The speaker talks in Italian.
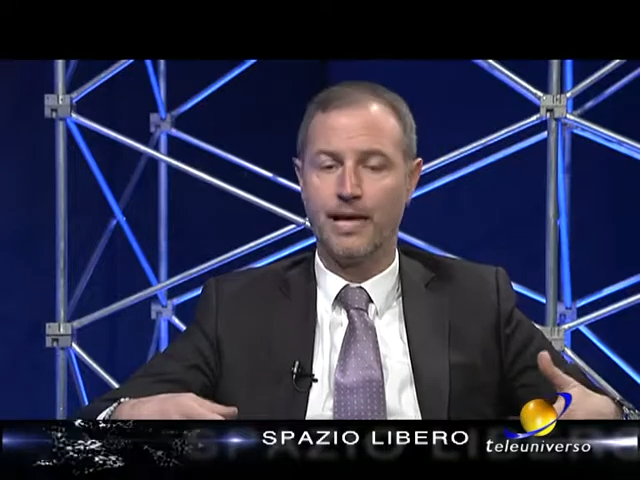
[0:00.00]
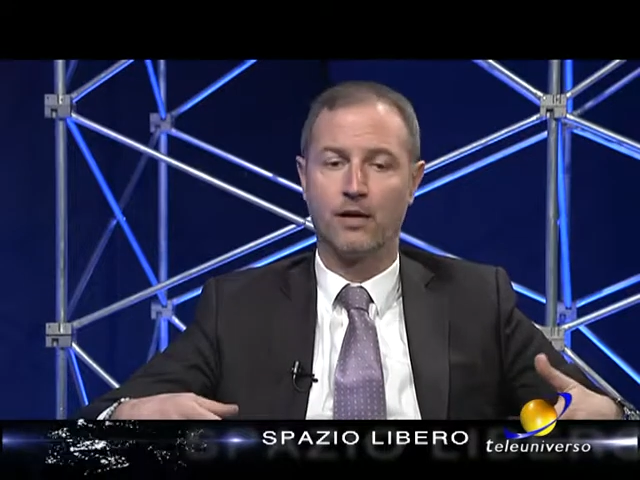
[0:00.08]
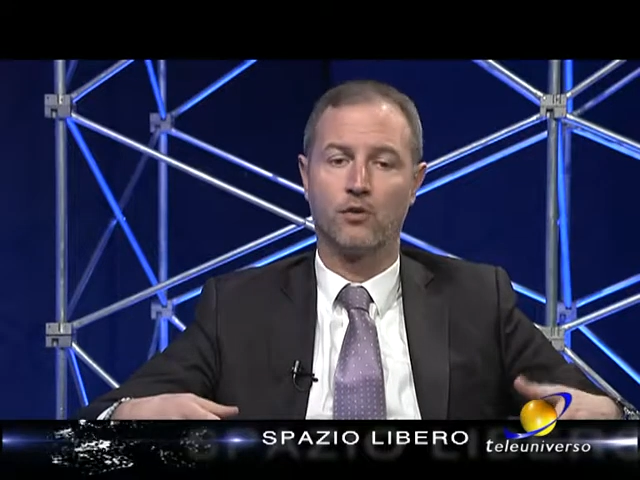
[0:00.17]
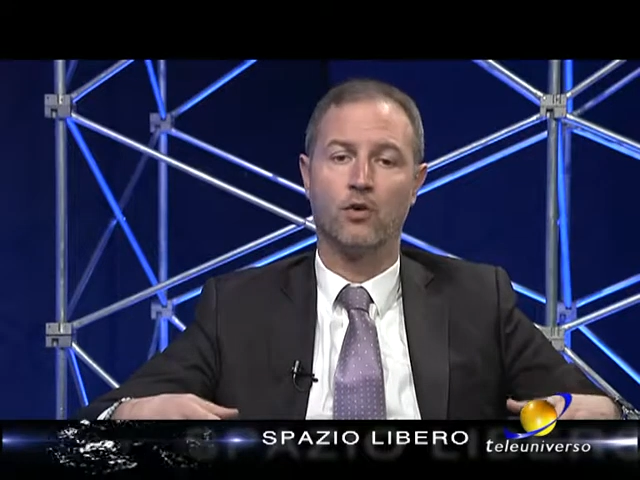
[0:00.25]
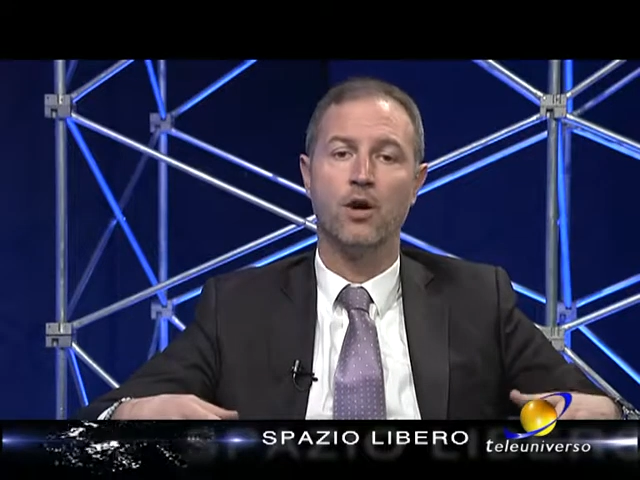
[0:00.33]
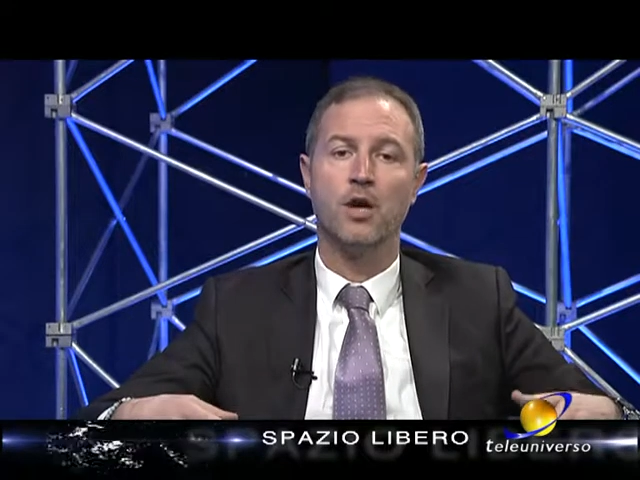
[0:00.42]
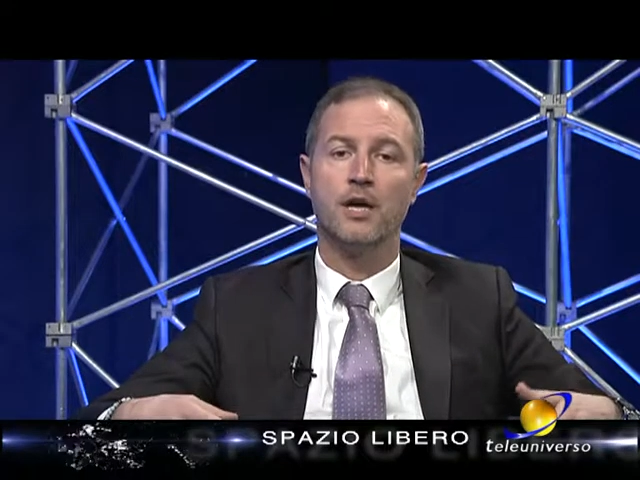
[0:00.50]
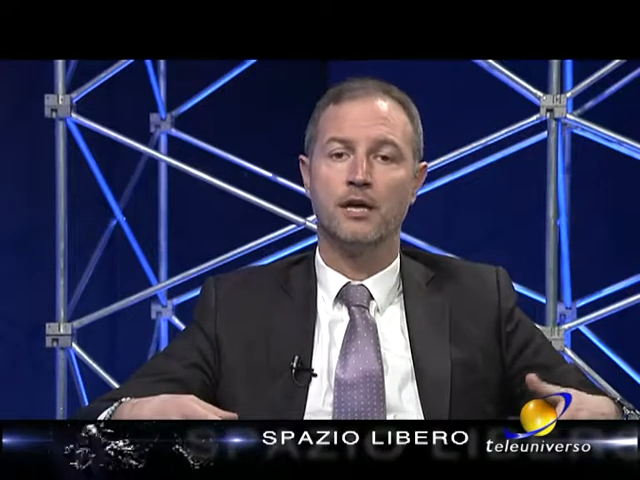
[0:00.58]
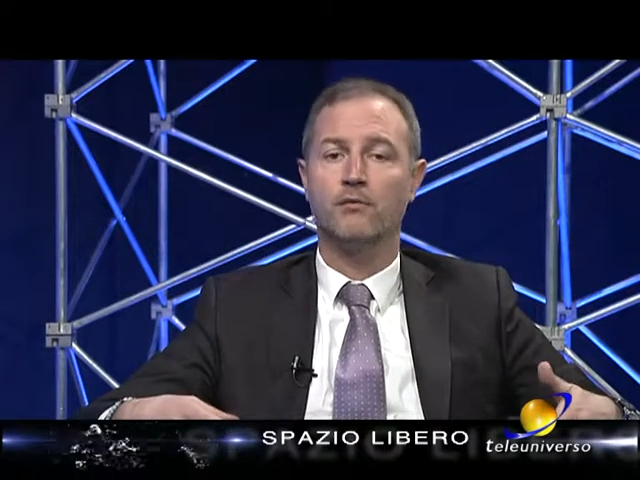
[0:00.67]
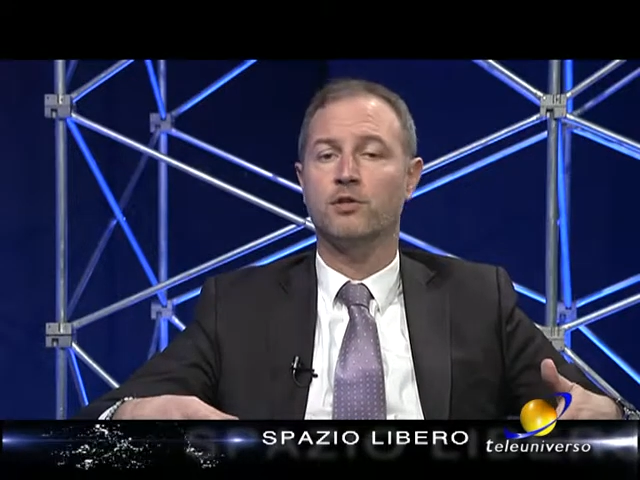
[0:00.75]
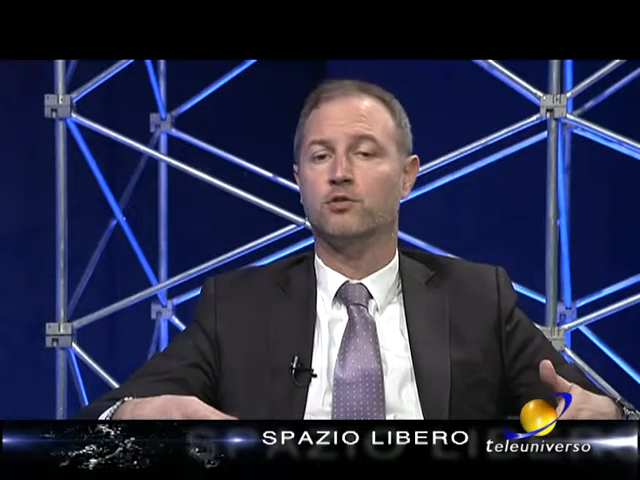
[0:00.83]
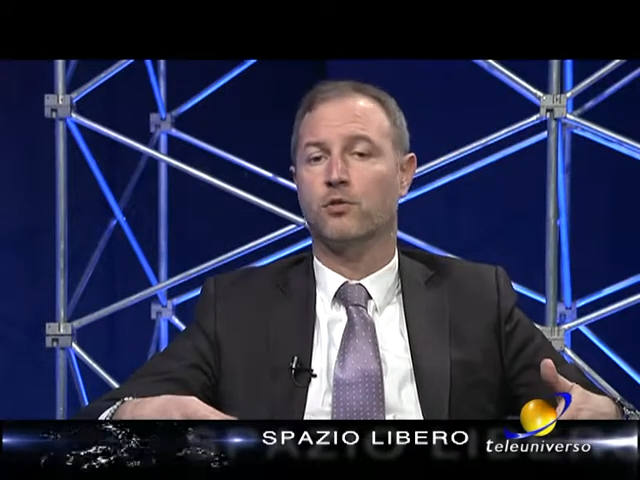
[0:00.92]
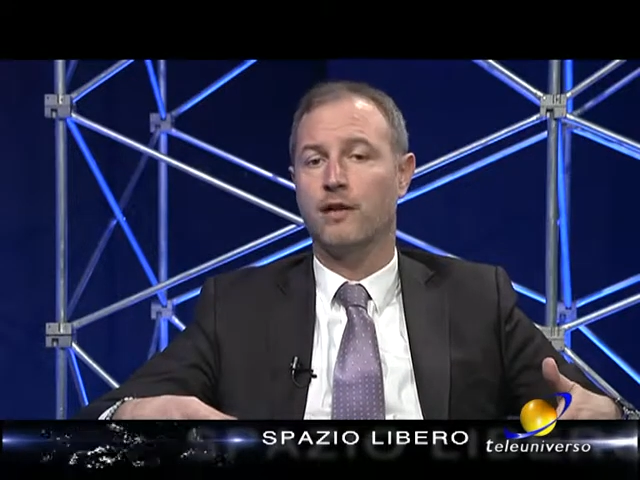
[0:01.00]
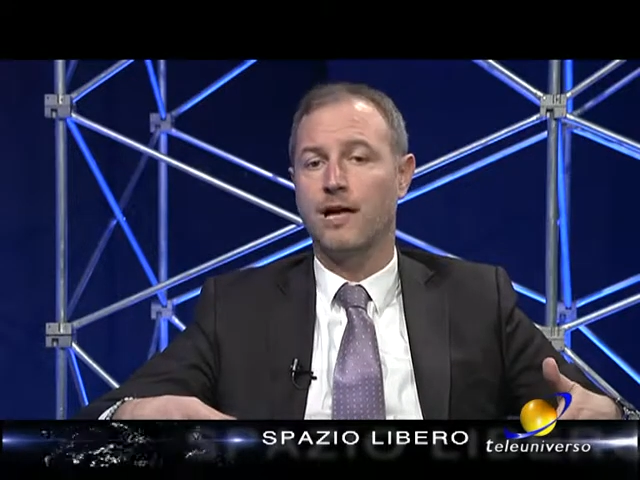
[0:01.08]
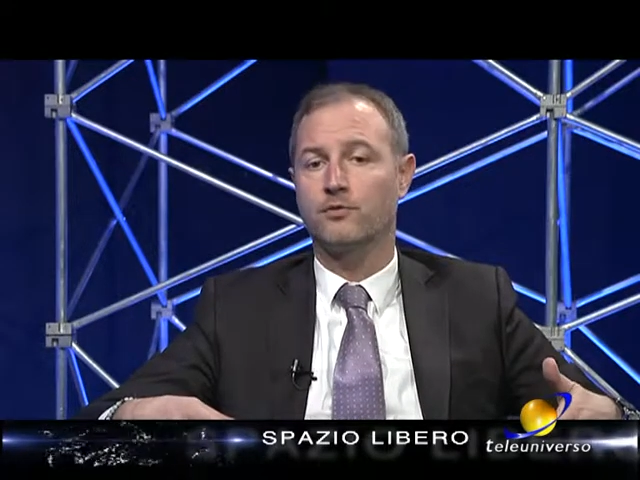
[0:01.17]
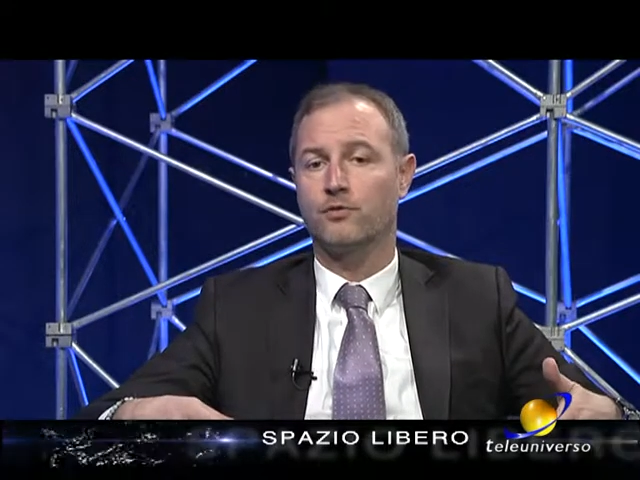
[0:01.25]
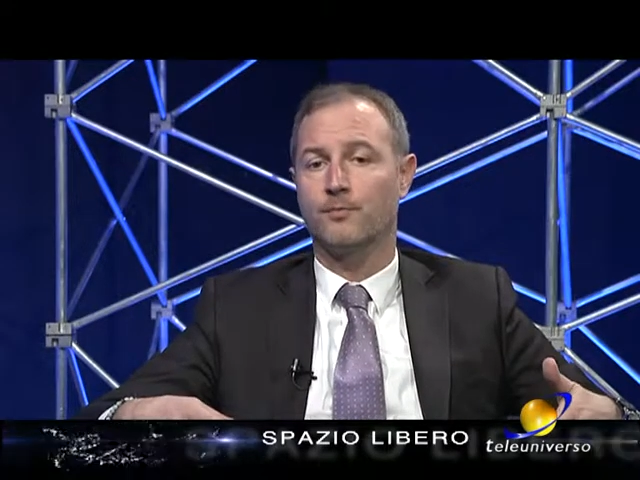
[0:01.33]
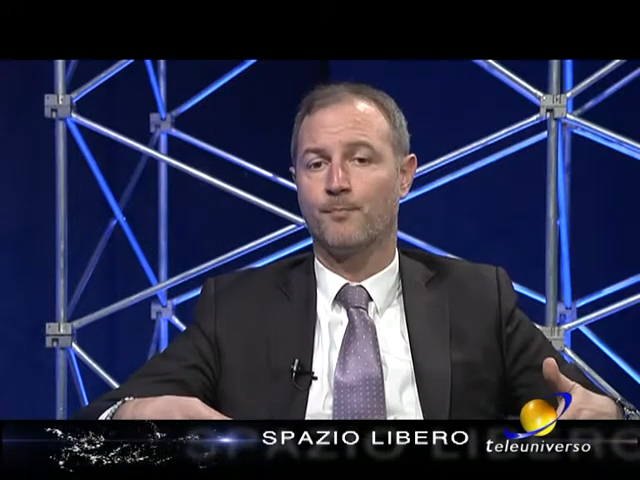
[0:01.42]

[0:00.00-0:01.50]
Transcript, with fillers: Ecco, in questo caso